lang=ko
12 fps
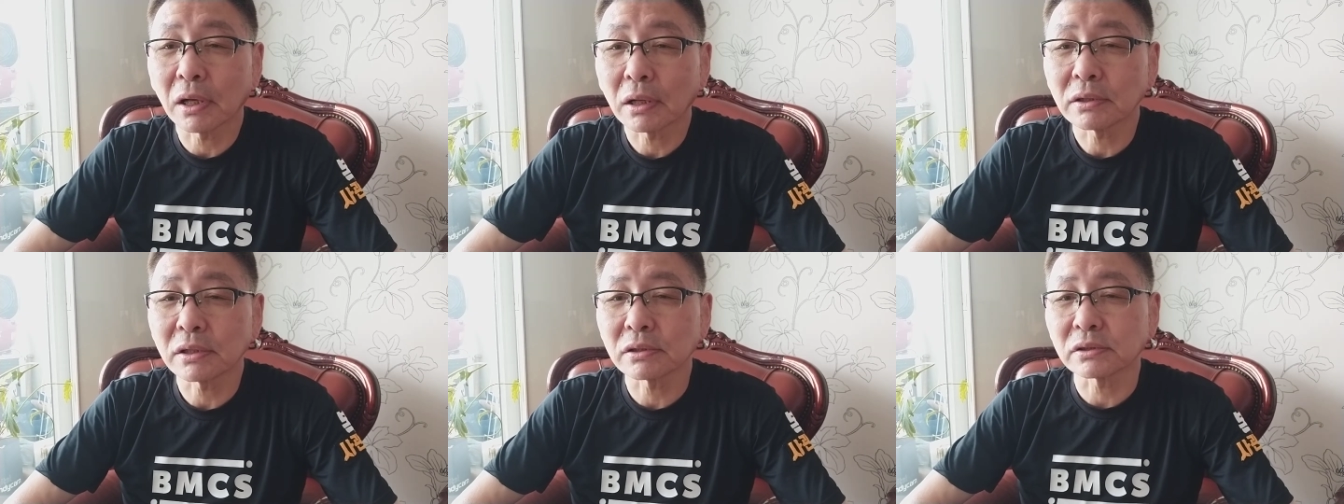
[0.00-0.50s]

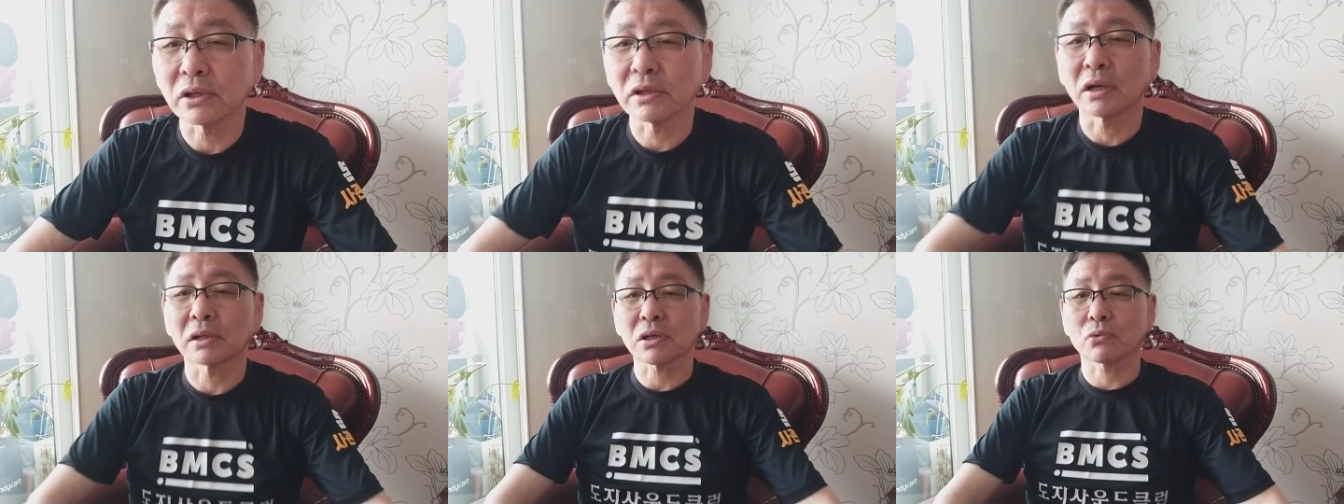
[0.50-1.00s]
그래서
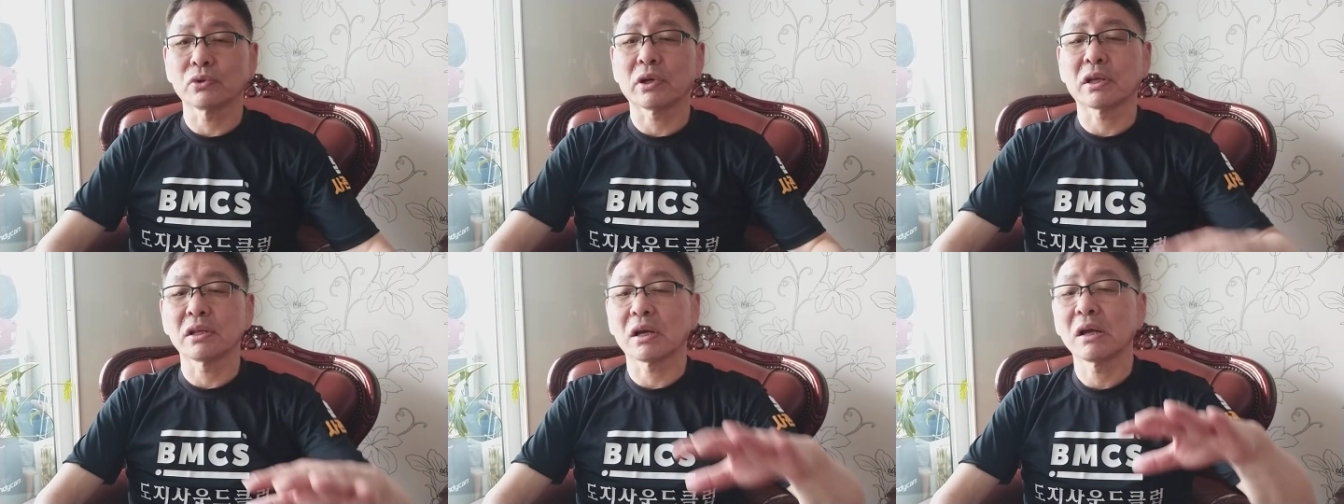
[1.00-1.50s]
저희가 자꾸
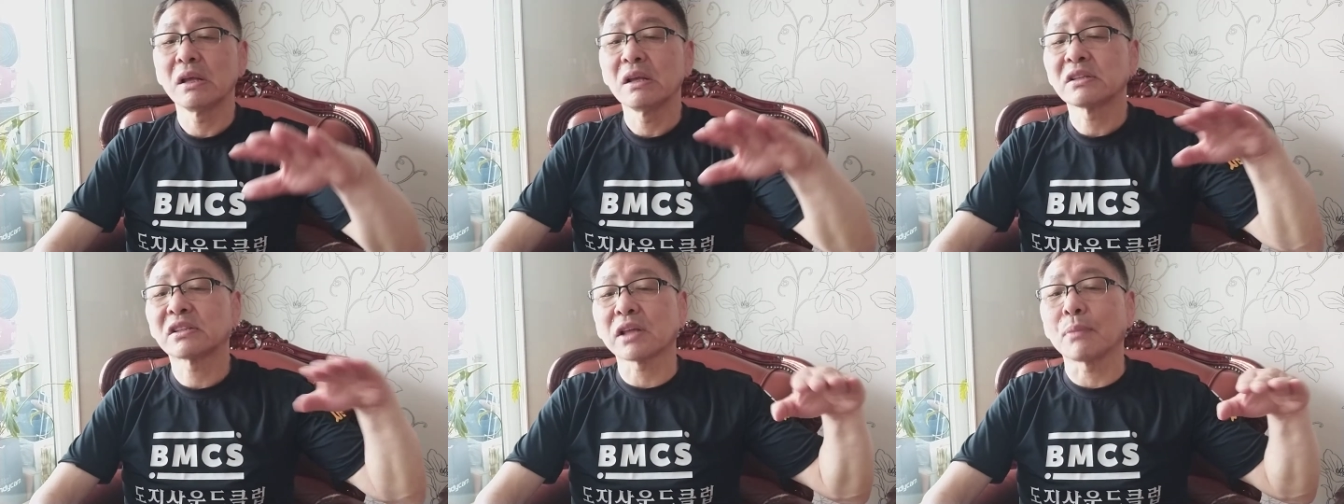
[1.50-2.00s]
이렇게 이제
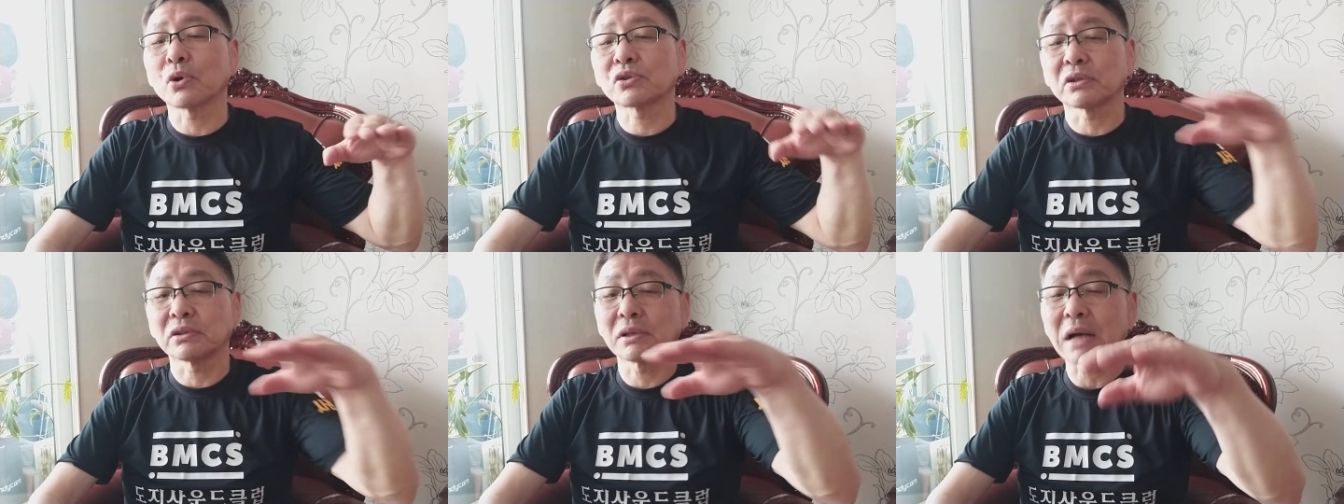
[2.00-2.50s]

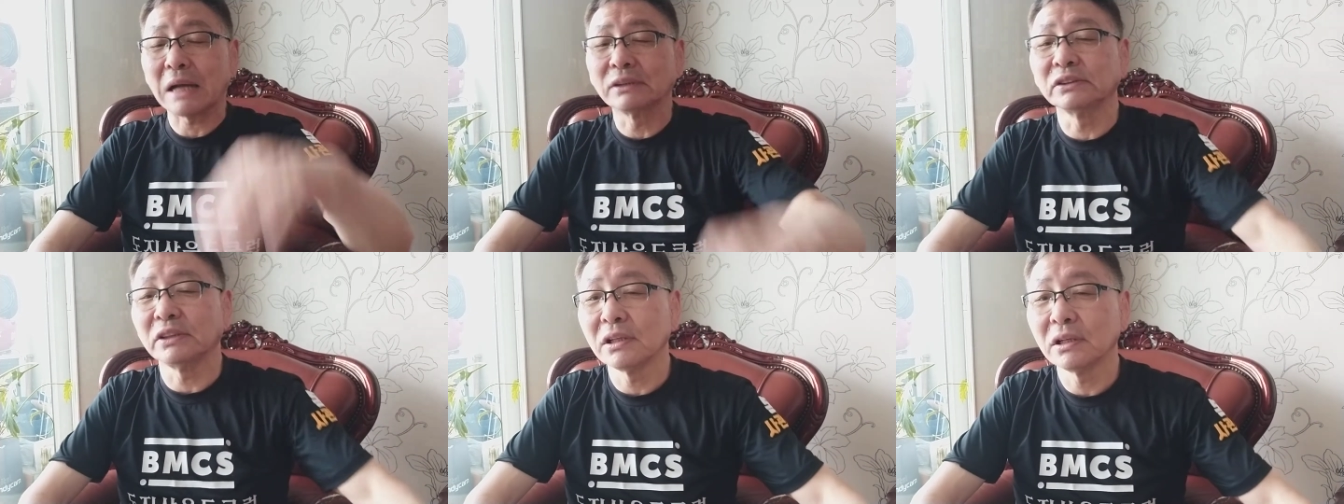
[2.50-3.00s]
스타벅스로
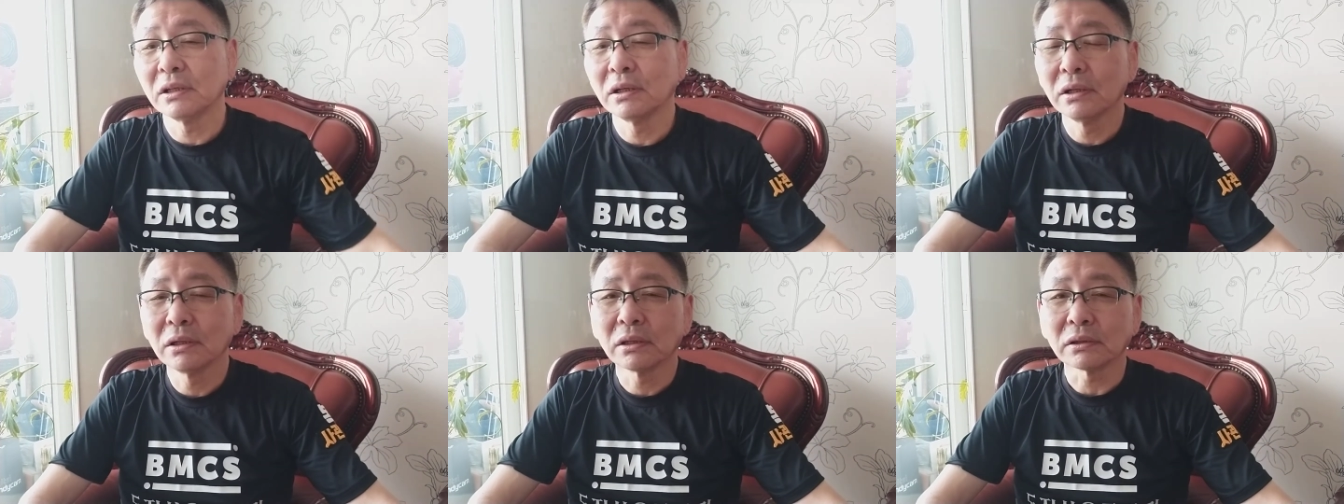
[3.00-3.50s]
가는
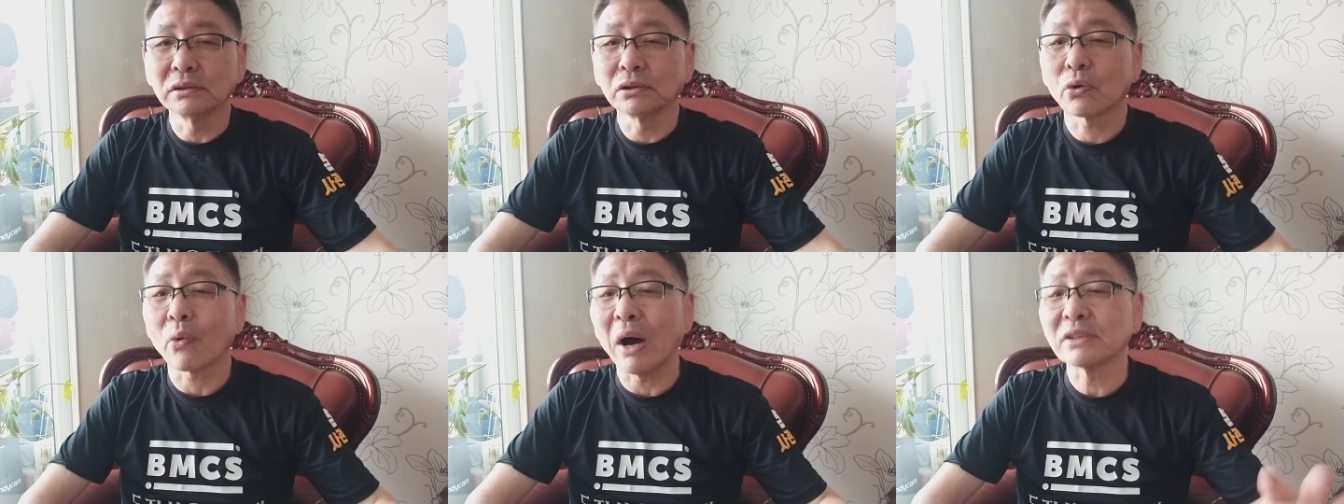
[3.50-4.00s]

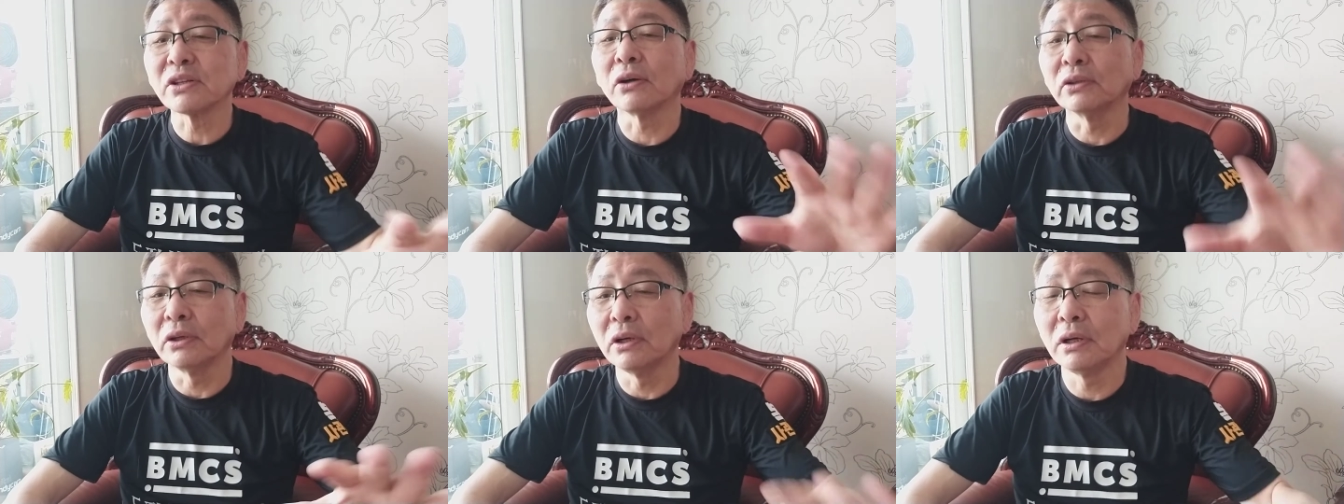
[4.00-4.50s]
그
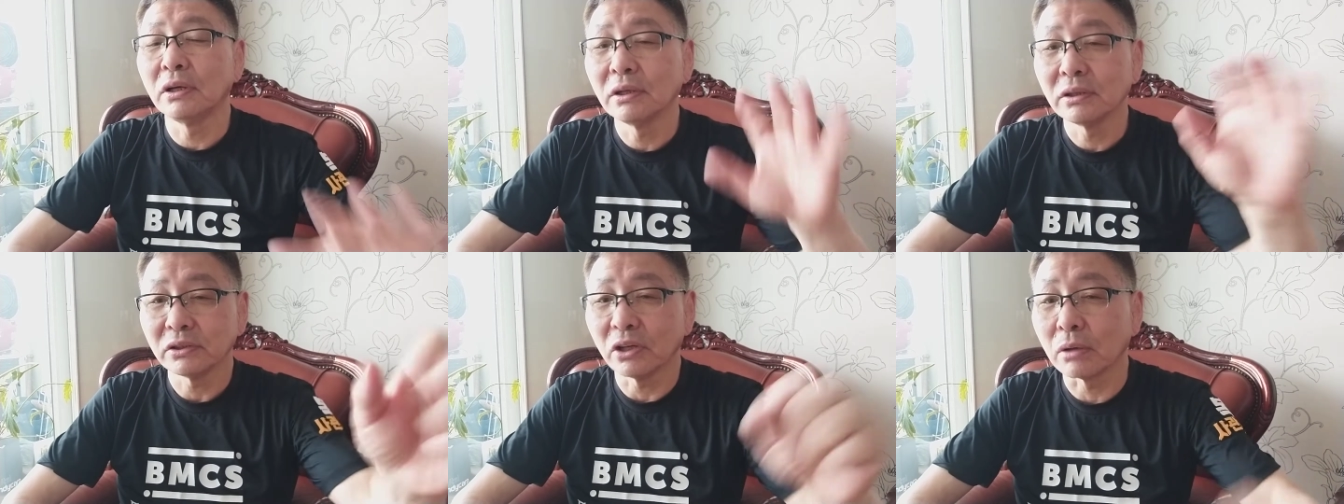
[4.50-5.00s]
과정을
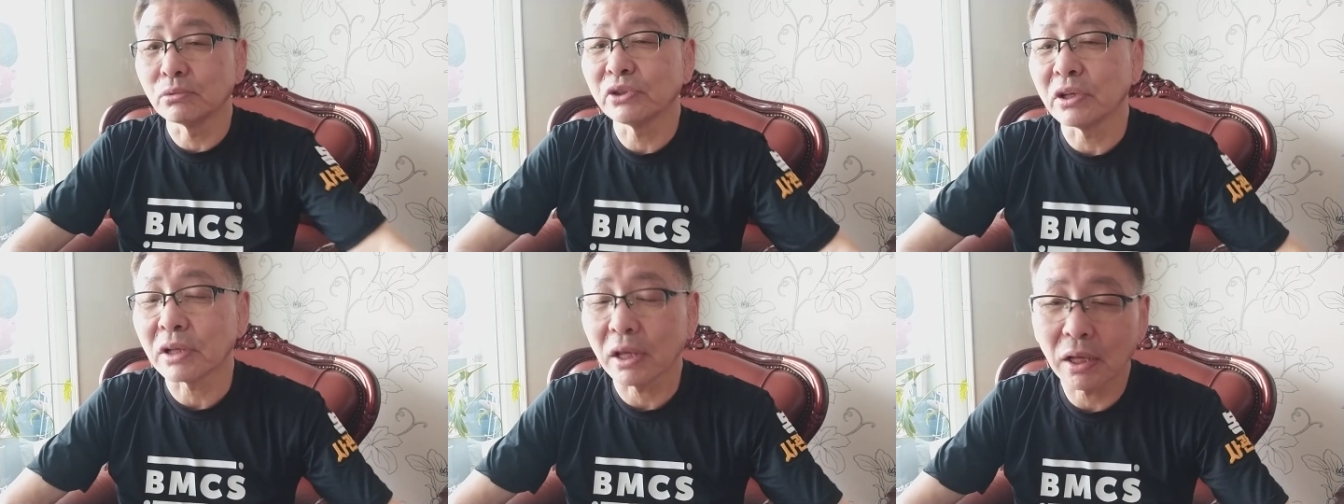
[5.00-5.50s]

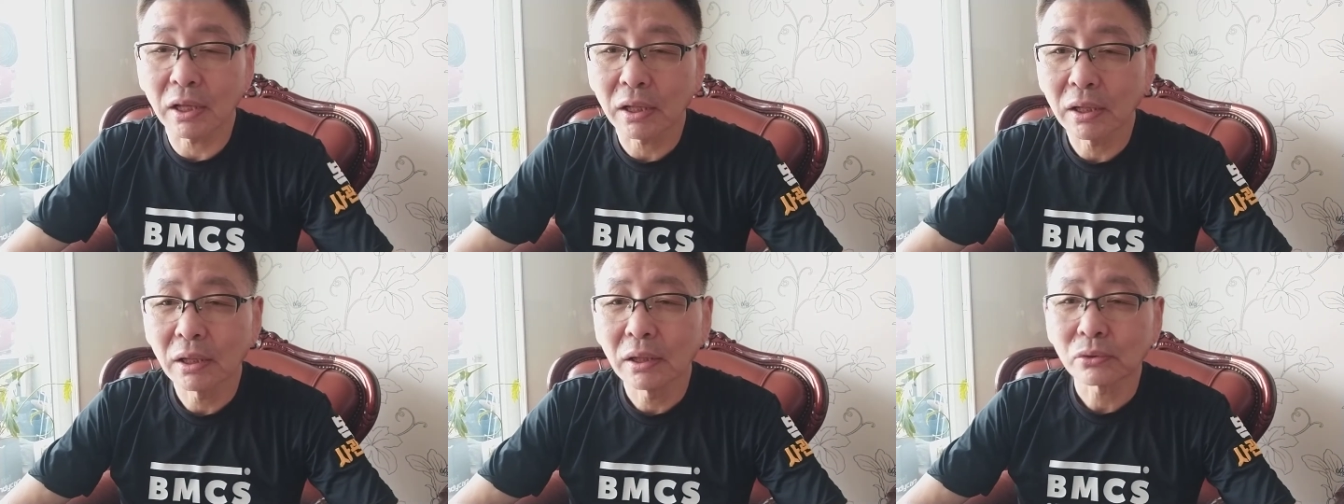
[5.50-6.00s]
여러분들께
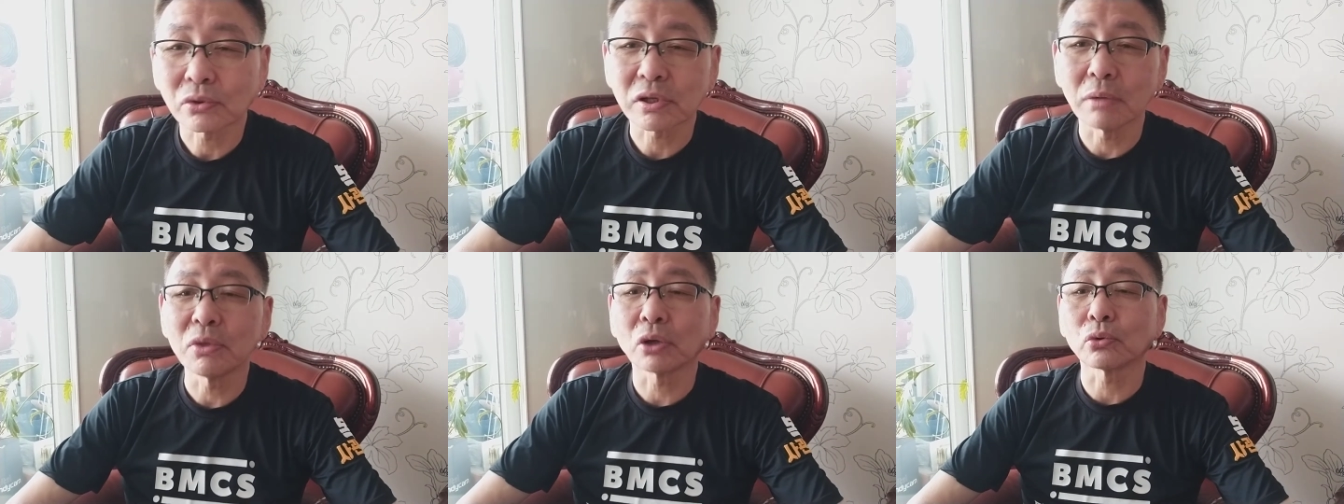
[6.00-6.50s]
또
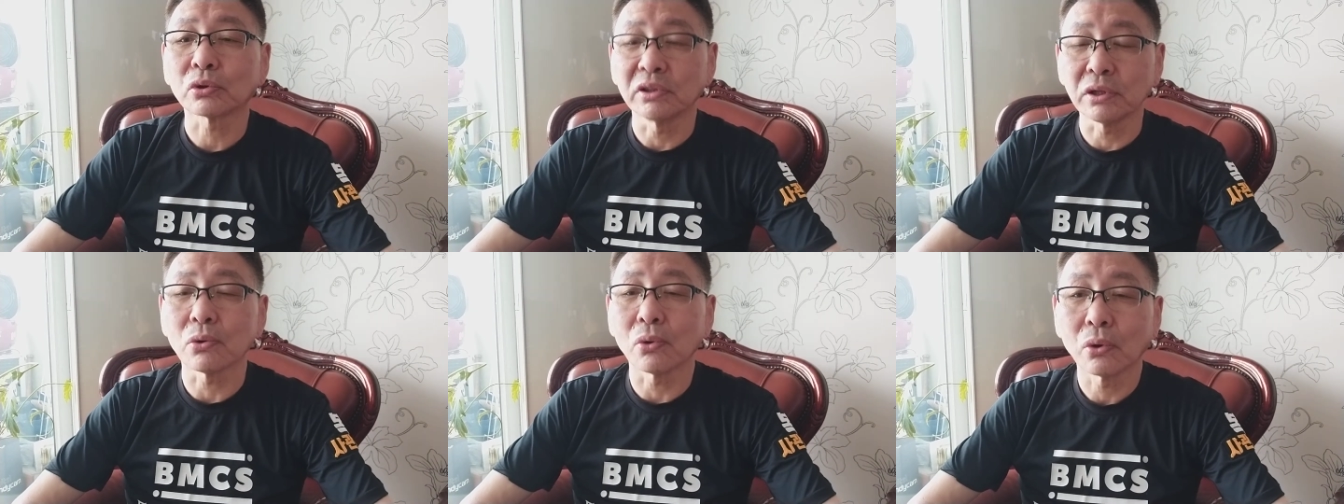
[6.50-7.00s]
설명도
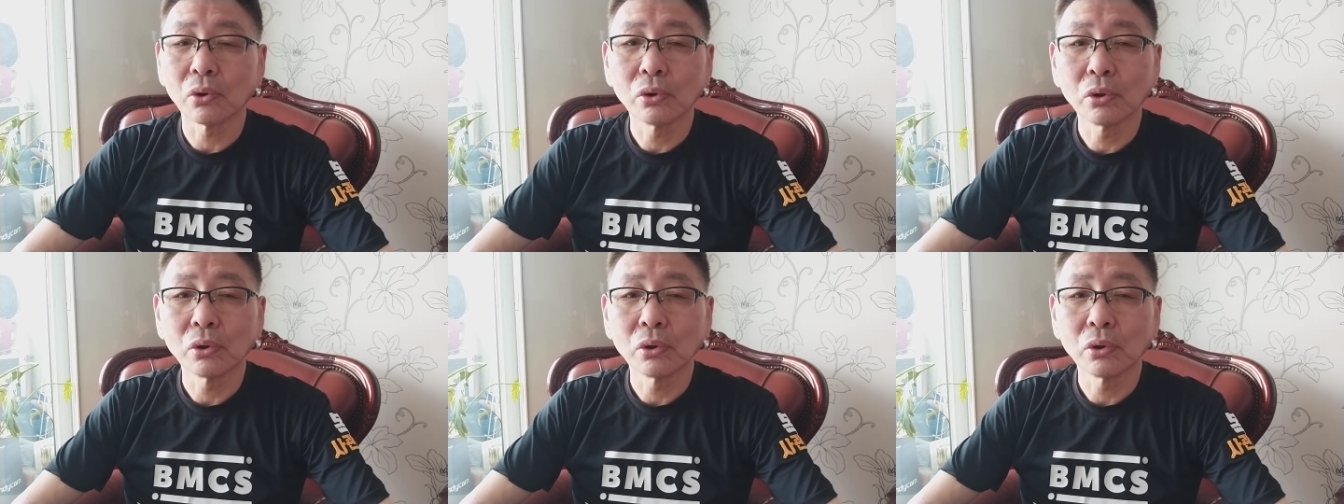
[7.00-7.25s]
드리고